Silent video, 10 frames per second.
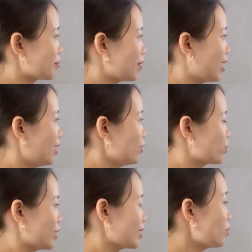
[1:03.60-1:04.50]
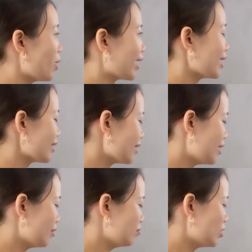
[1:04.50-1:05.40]
việc mà chuyển qua các
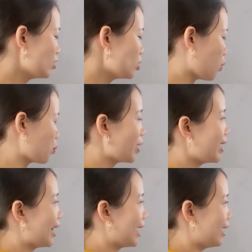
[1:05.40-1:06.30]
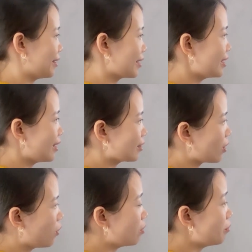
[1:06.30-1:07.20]
ờ, ứng dụng hay là cái thanh
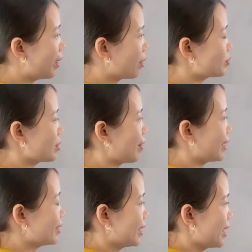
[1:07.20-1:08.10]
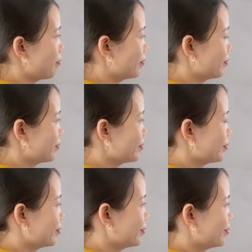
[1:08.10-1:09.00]
toán mà không tiền mặt? Dạ,
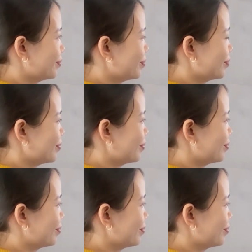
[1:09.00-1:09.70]
em nghĩ là